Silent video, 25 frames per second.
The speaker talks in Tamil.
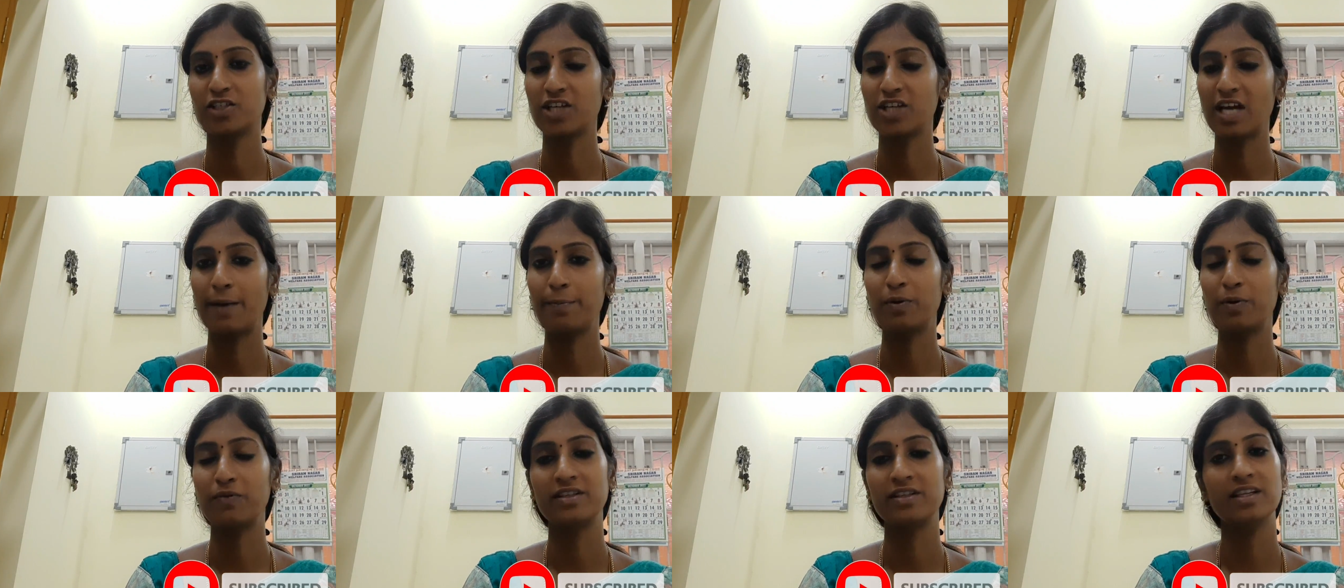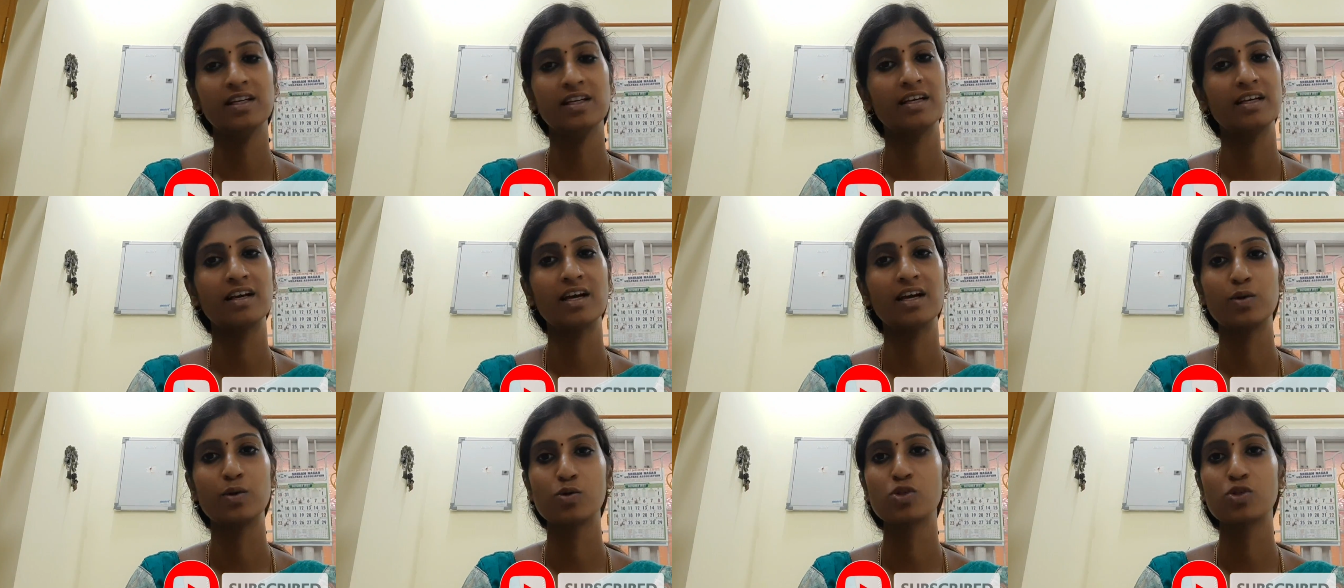ஷாம்பு வந்து
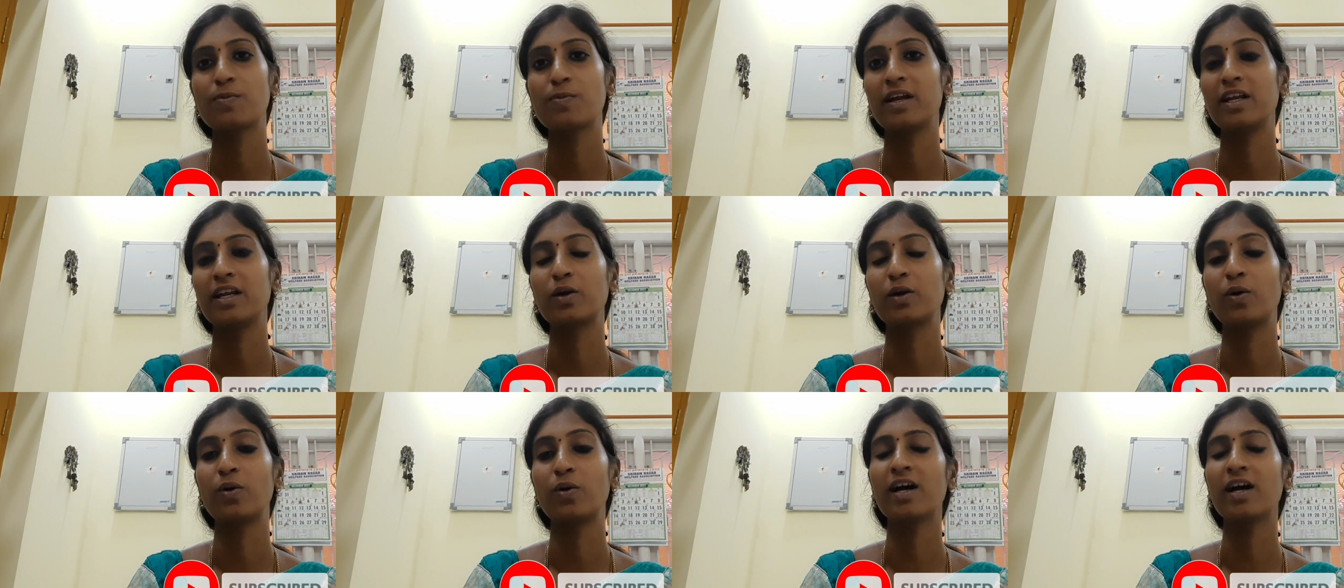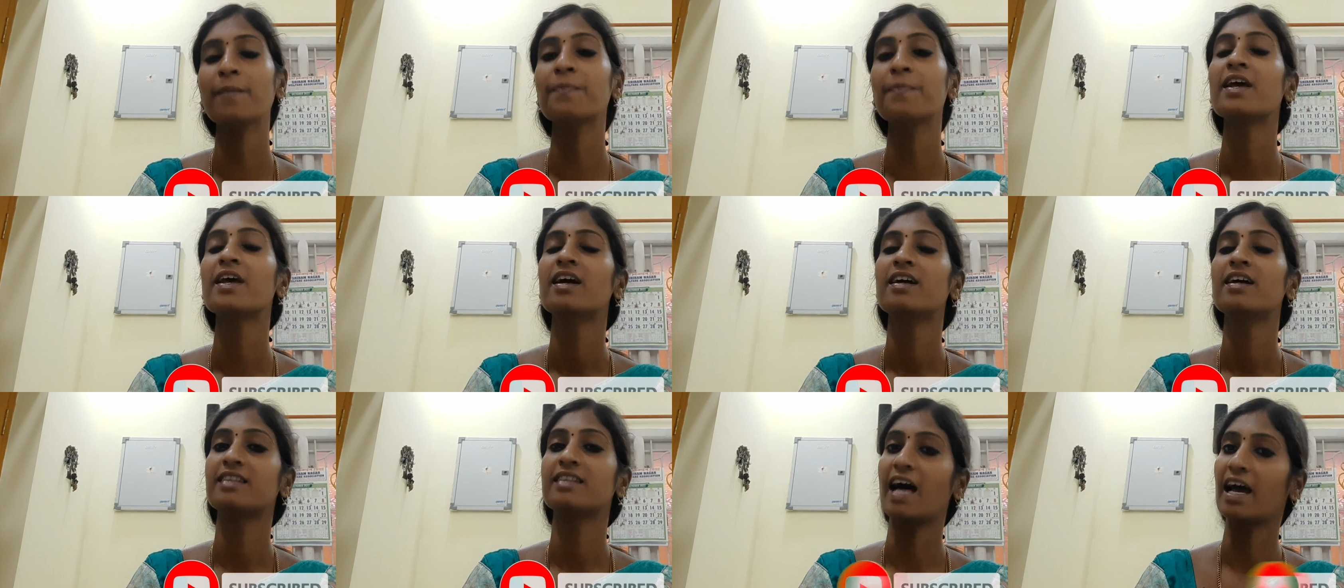நீங்கள் யூஸ் பண்ணிக்கோங்க
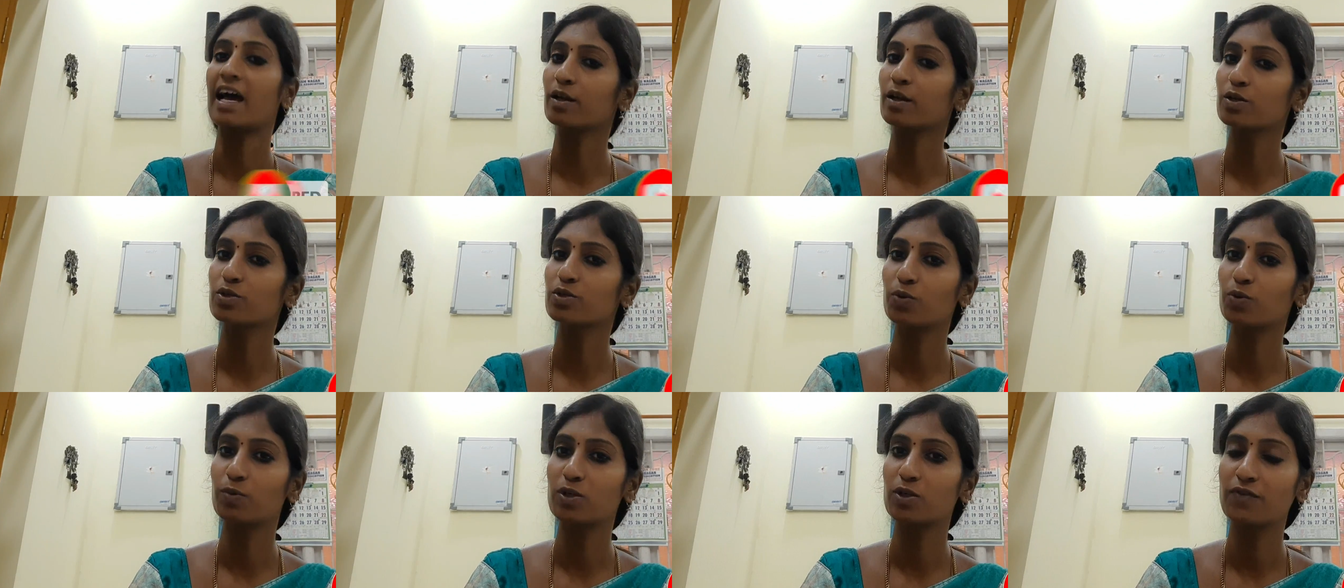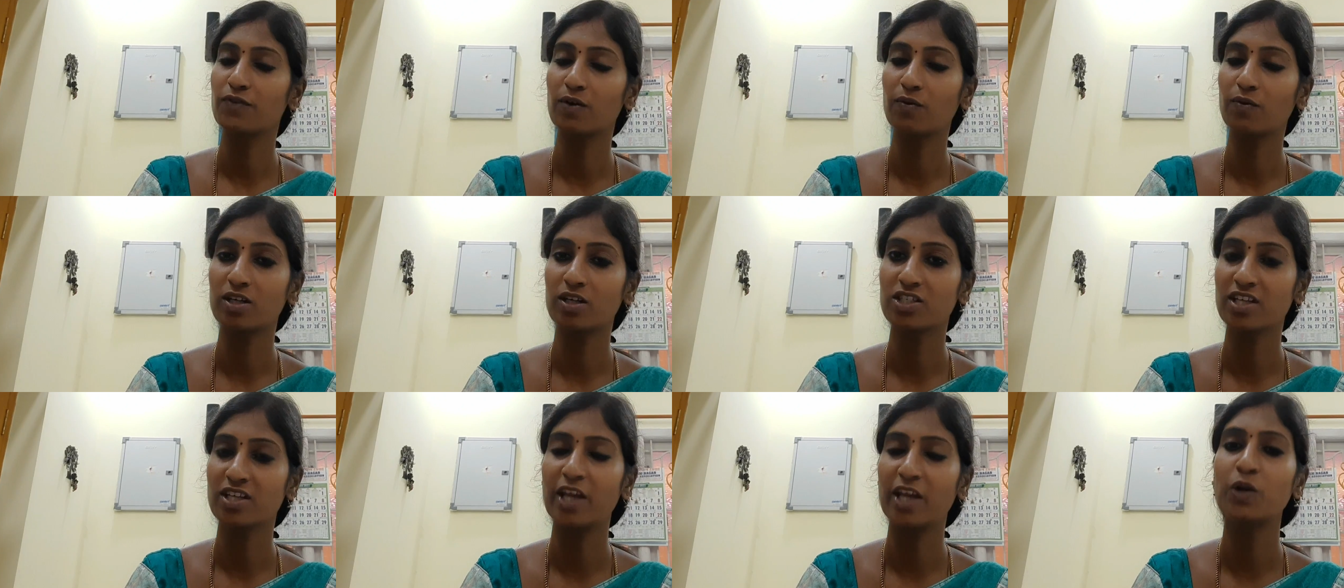தேங்க்யூ ஸோ மச் ஃபார்
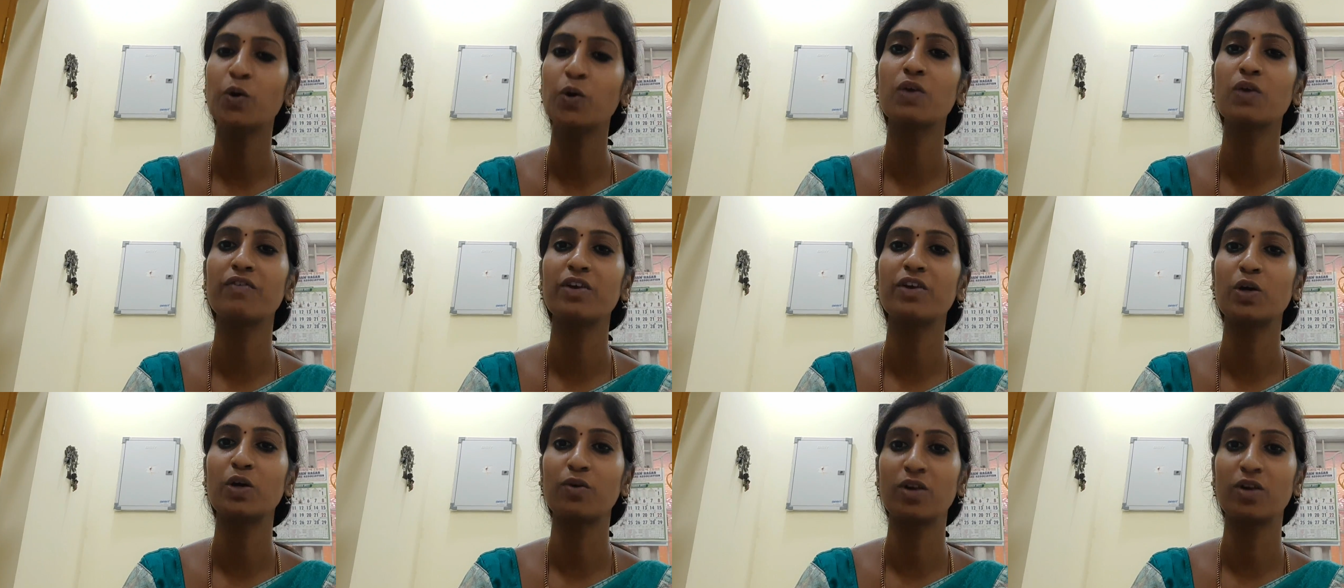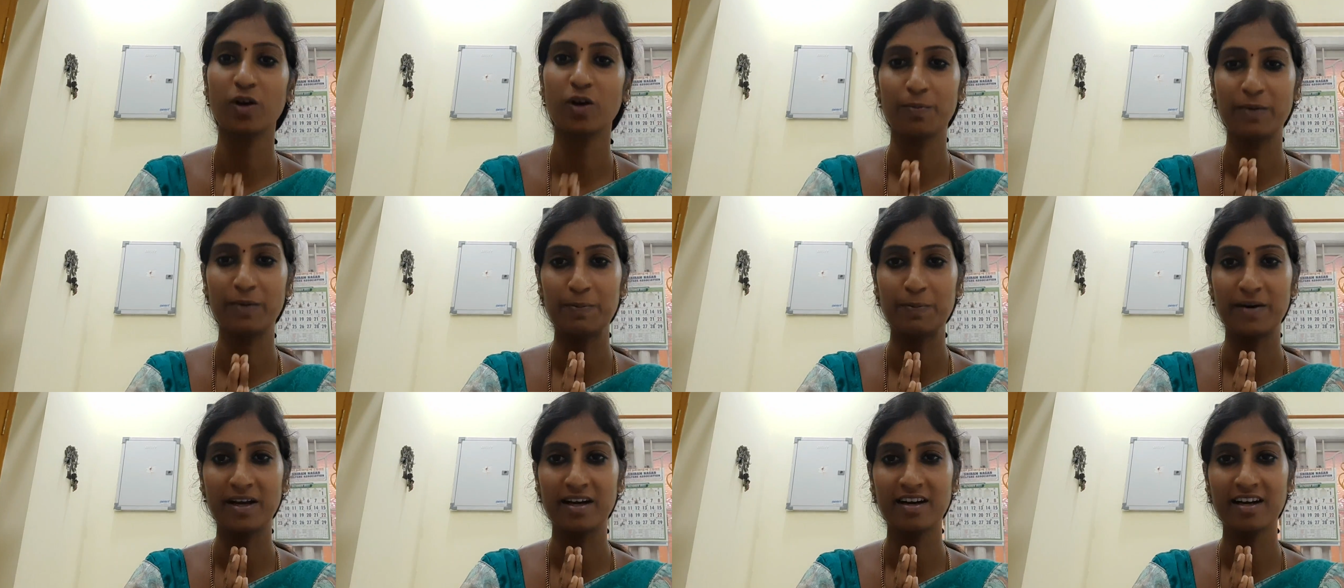ஃபார் வாட்சிங் இன்னொரு
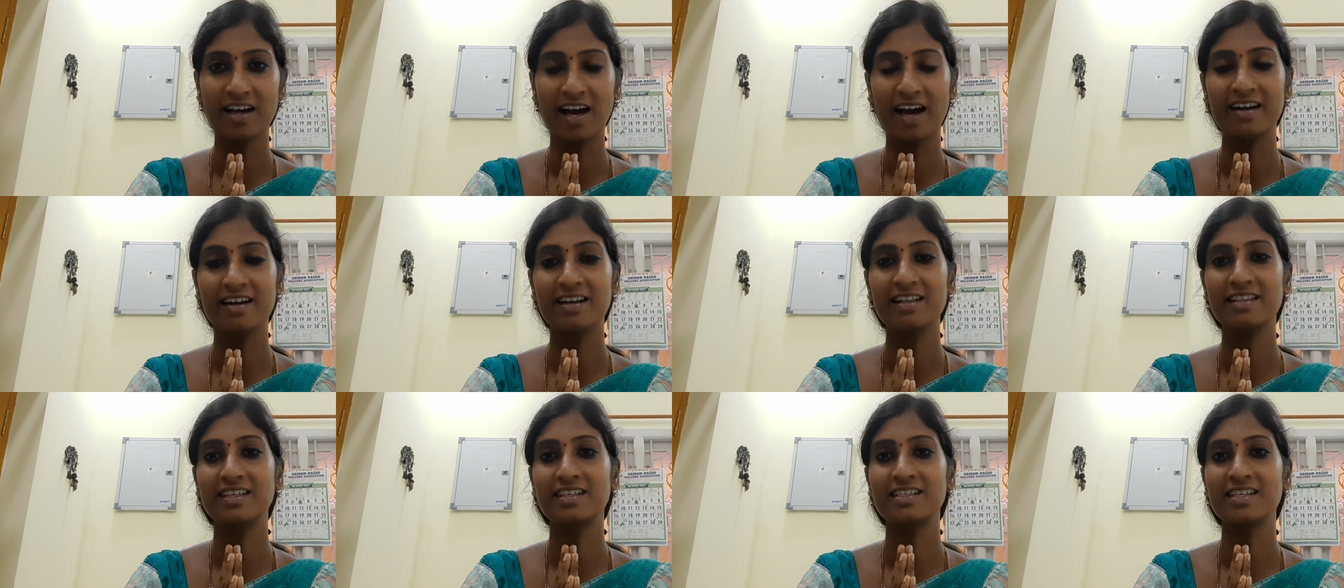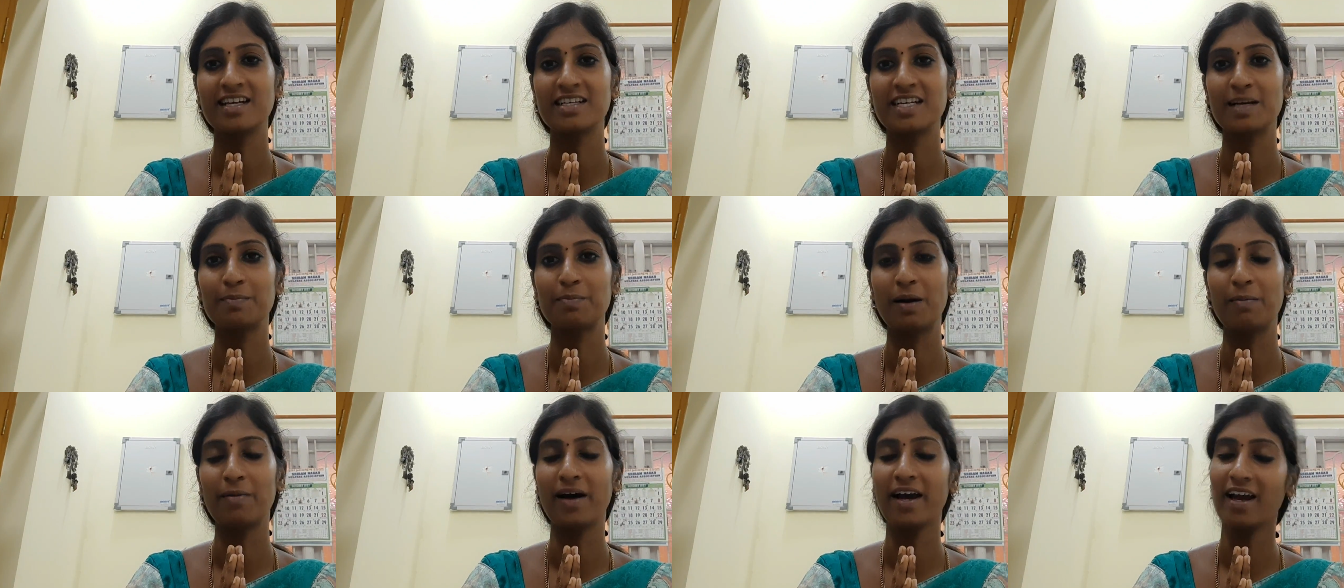வீடியோவில் மீட் பண்ணுறேன் அண்டில் தென்
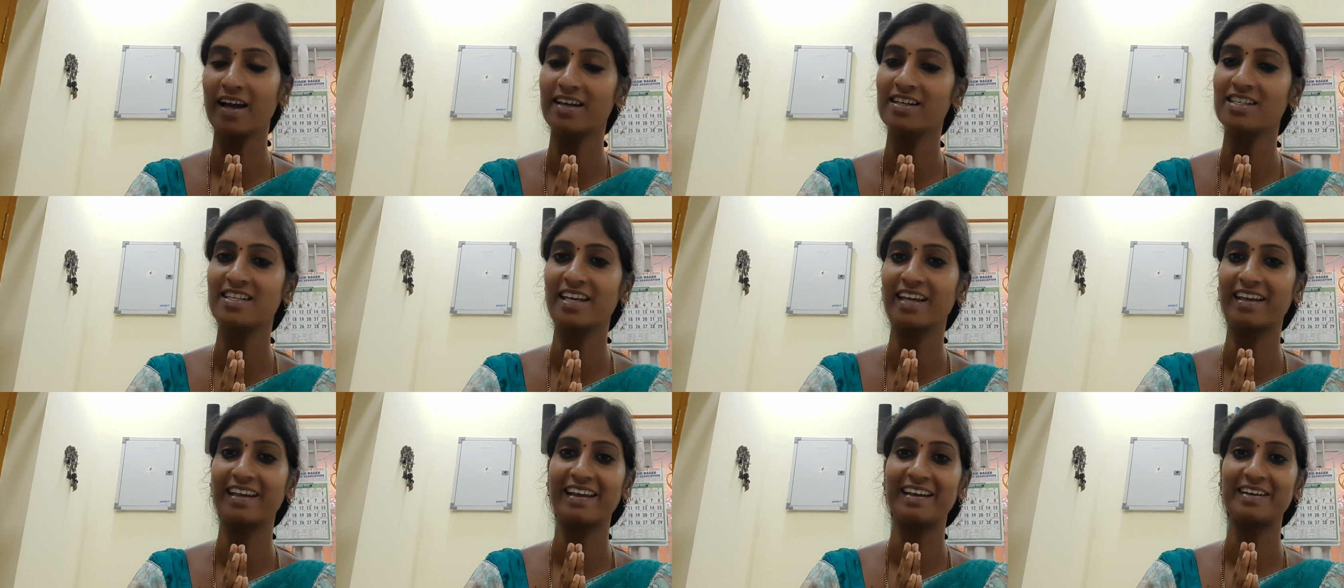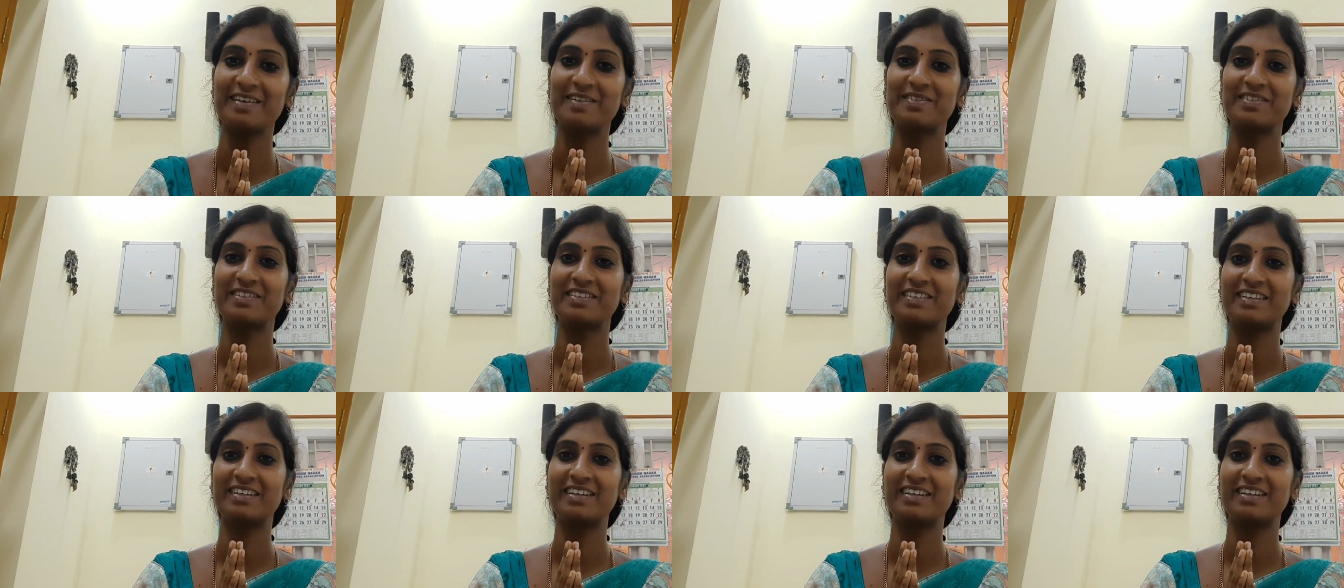டாட்டா பாபாய் அண்ட் டேக் கேர்